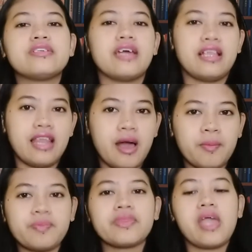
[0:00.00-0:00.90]

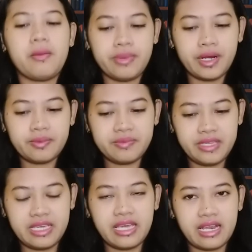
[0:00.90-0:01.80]
dalam
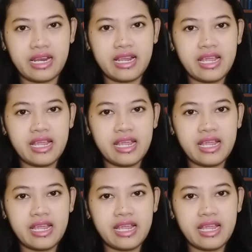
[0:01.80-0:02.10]
berpikir.